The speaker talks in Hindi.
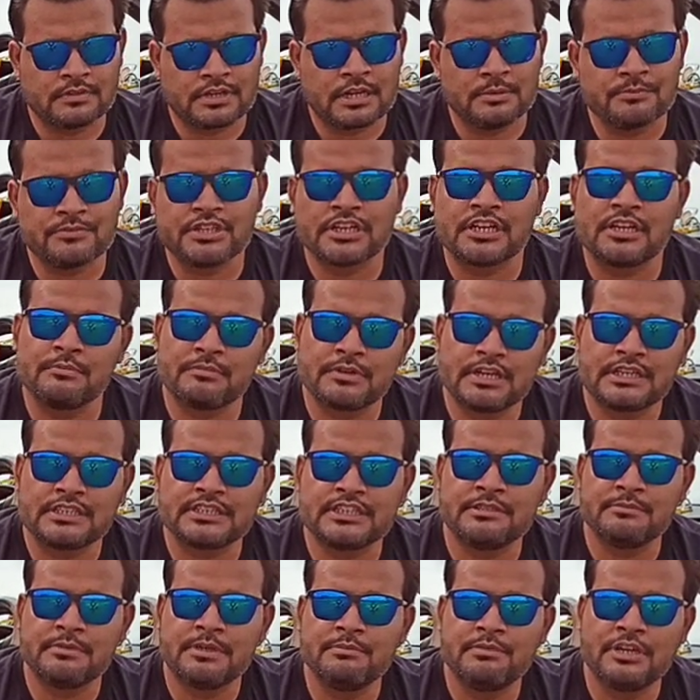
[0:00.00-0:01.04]
कम से कम
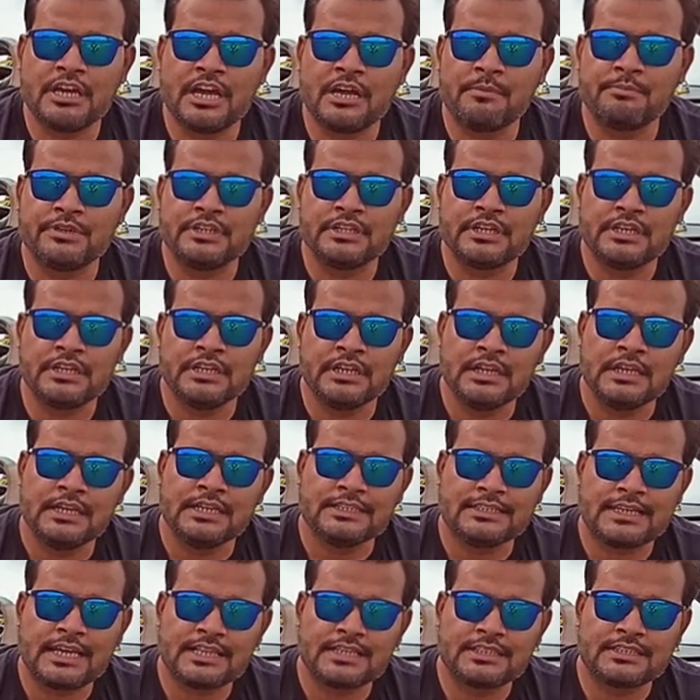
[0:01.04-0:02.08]
खर्चे में भी आप इन्हें
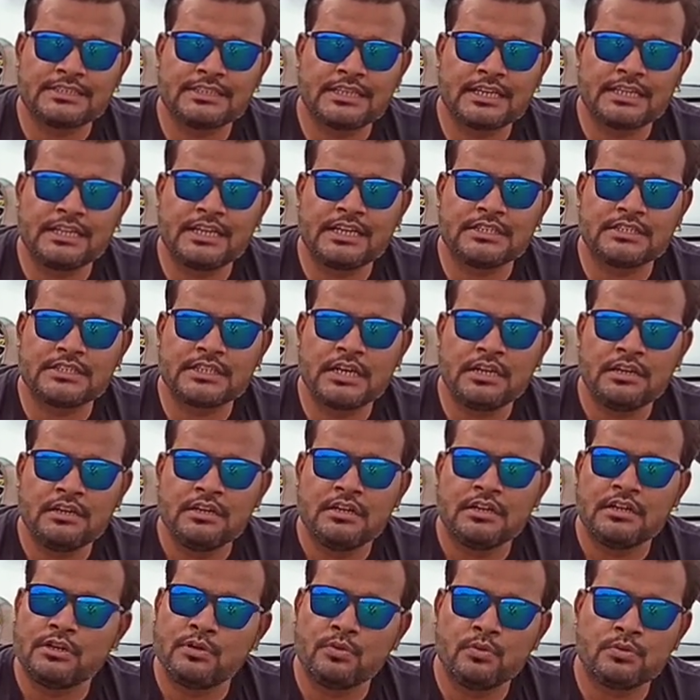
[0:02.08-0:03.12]
ज़्यादा से ज़्यादा अच्छा
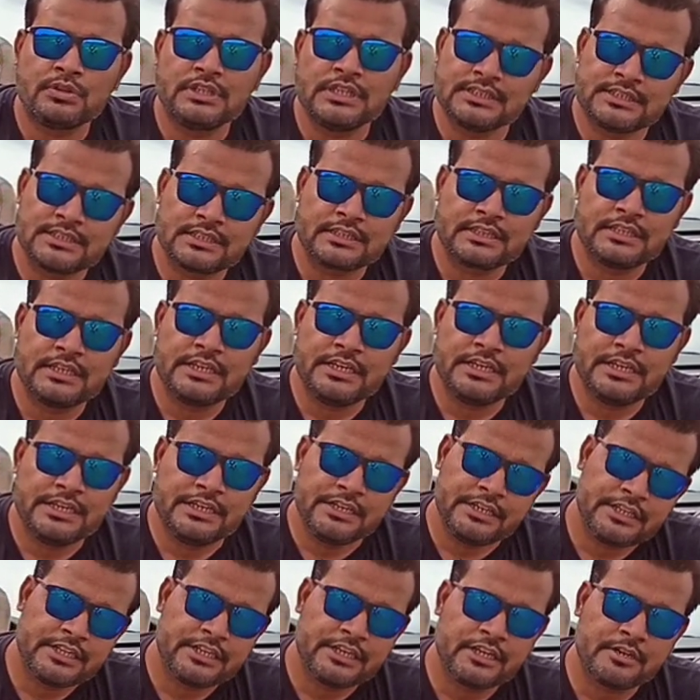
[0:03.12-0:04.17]
लुक दे सकते हैं
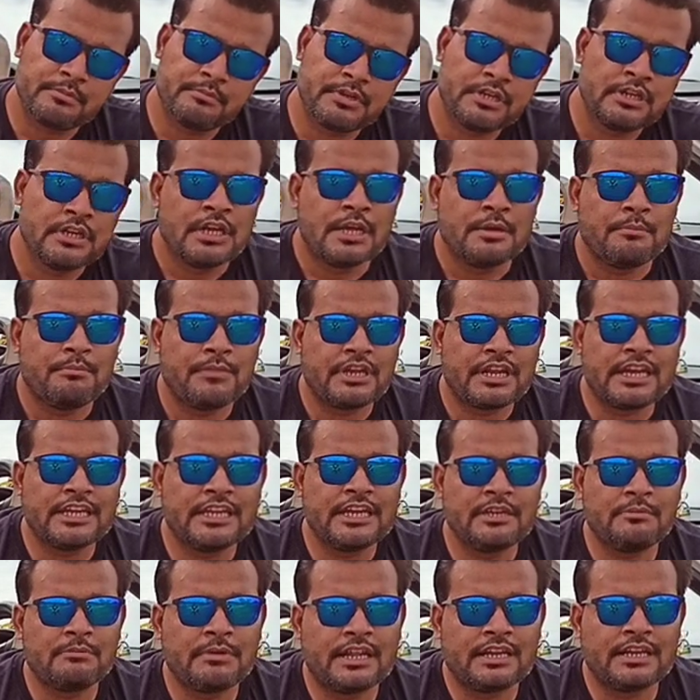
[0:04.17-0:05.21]
इंटीरियर में मेरा
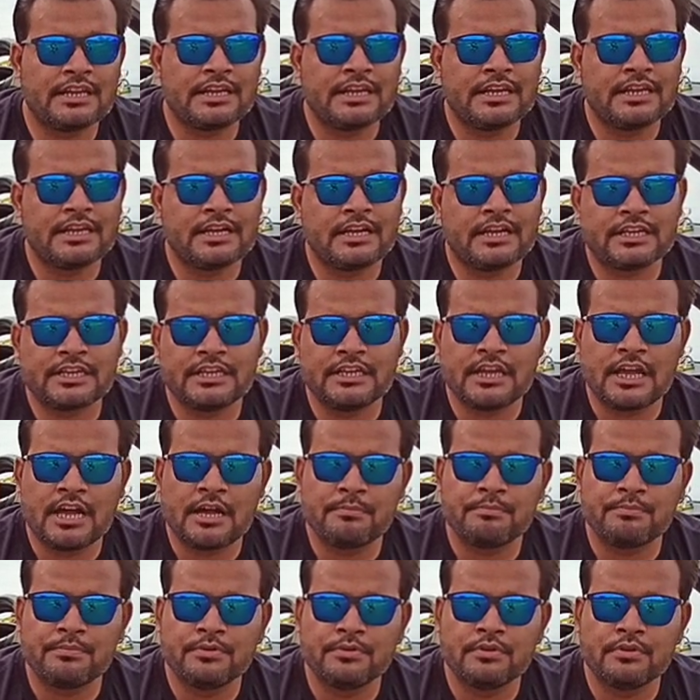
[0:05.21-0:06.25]
यही मानना रहेगा कि
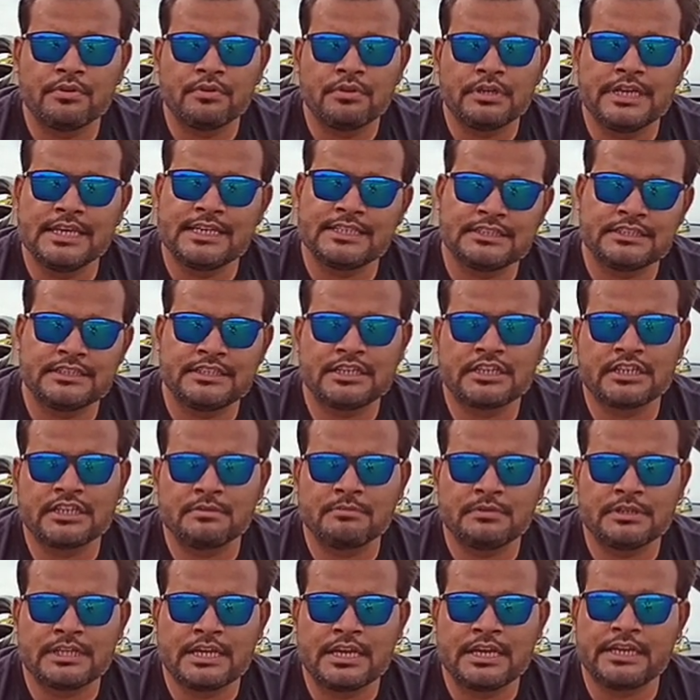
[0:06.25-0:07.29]
आप एग्जिटर के
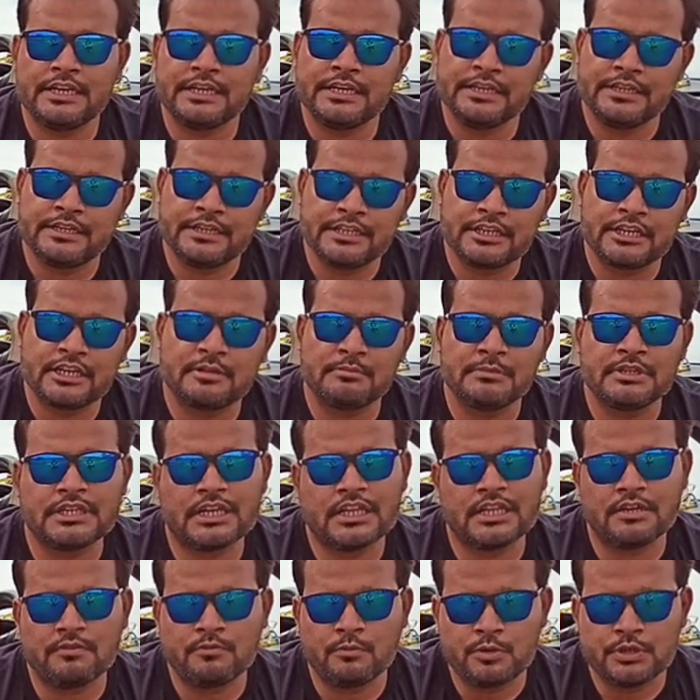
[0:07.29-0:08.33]
बजाय इंटीरियर में
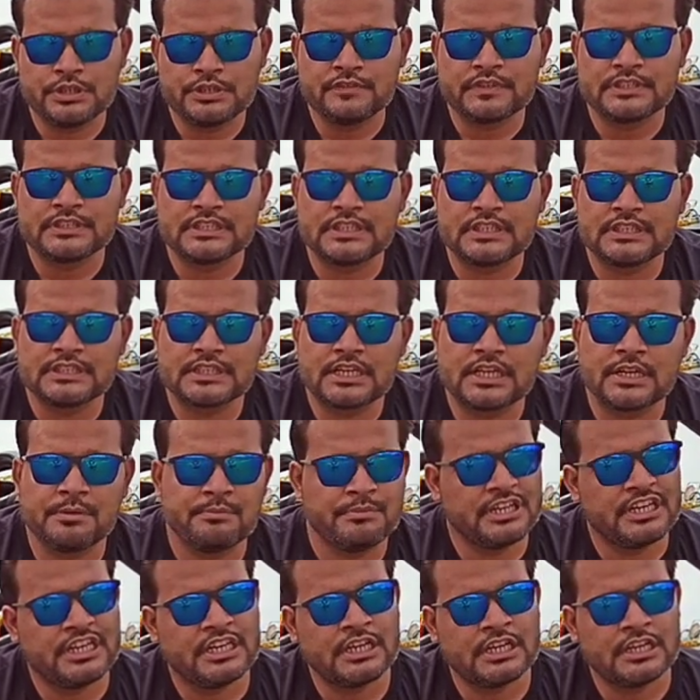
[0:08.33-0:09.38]
ज़्यादा मोडिफिकेशन करें
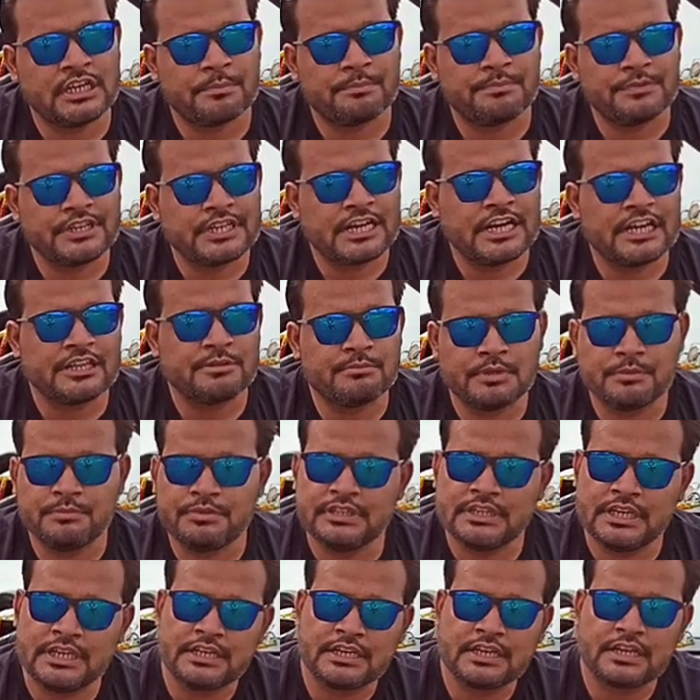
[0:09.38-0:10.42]
मैंने अपनी गाड़ी में
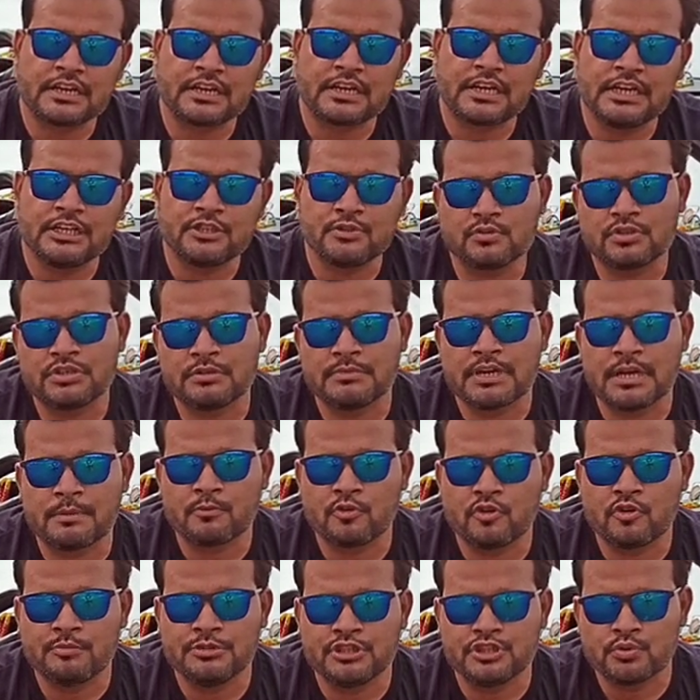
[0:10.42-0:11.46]
भी यही कर रखा है जो कि मैं
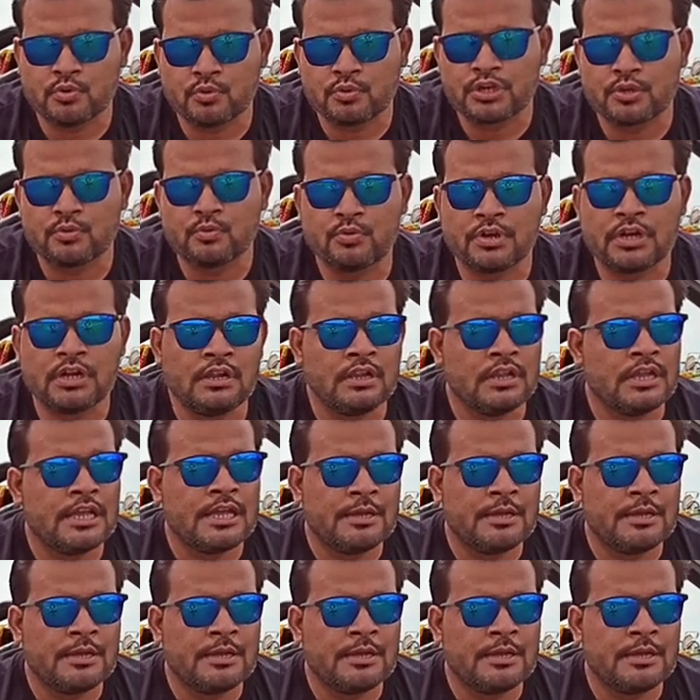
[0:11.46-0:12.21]
आपको अभी शो करूँगा